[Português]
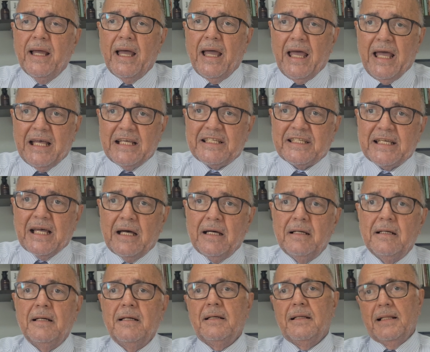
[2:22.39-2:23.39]
essa
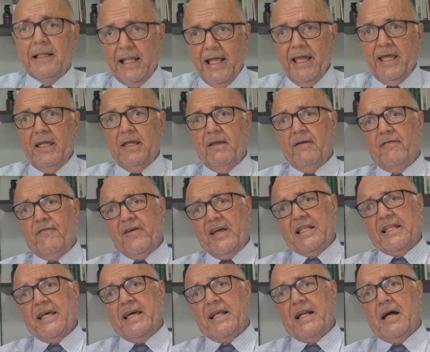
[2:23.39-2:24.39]
lei
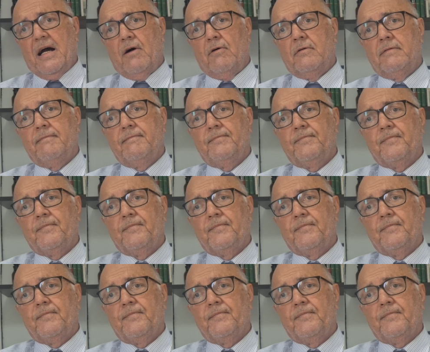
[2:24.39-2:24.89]
federal